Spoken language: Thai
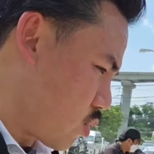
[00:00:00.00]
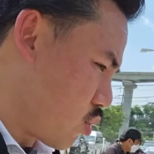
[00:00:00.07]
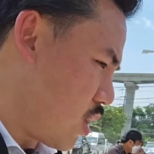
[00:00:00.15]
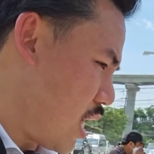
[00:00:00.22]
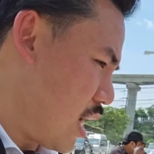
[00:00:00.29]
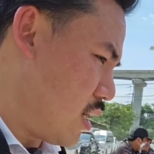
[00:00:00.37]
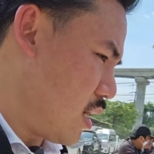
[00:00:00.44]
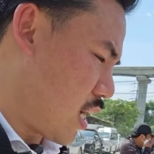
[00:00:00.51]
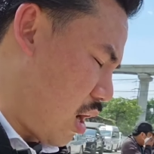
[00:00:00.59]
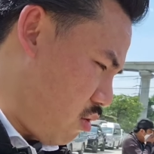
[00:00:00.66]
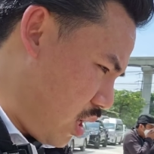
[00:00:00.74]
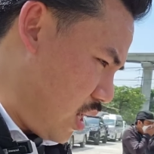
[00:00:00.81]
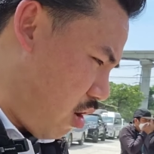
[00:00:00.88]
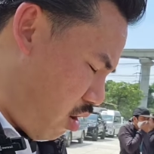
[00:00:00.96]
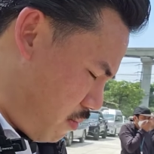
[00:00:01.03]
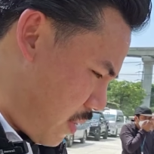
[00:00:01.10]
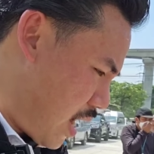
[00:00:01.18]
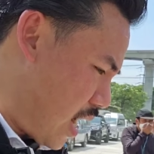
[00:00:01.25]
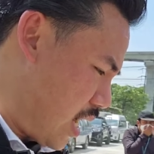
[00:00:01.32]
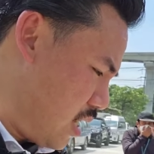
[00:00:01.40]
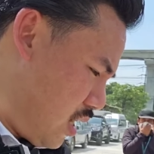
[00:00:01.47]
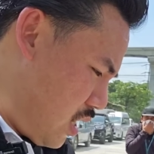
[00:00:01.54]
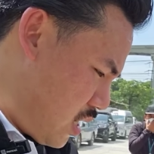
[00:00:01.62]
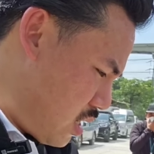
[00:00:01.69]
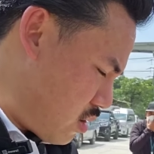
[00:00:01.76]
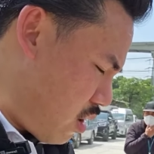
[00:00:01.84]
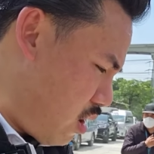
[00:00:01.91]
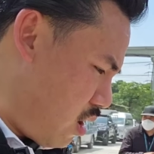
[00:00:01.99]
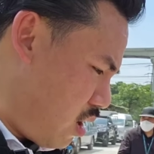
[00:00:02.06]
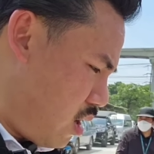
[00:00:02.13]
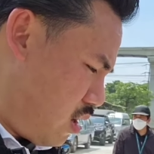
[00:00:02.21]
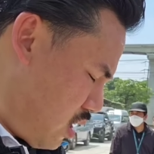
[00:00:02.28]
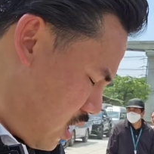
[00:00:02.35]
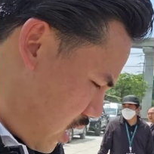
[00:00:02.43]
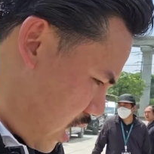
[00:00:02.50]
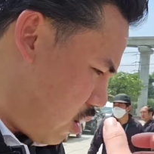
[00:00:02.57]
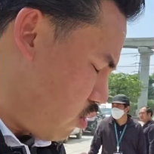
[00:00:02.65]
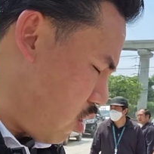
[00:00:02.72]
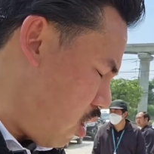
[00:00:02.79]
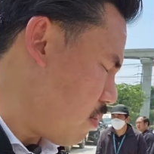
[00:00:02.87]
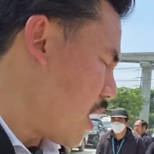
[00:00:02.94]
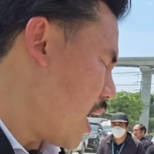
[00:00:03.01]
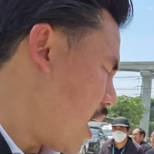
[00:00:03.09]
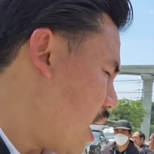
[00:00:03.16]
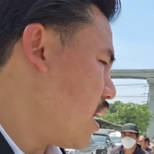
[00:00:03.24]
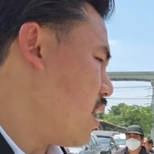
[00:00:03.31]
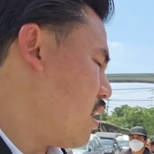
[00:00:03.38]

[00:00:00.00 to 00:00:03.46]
กับตัวเองเลยเขาก็เลยออกมาแล้วก็เอาน้องมาให้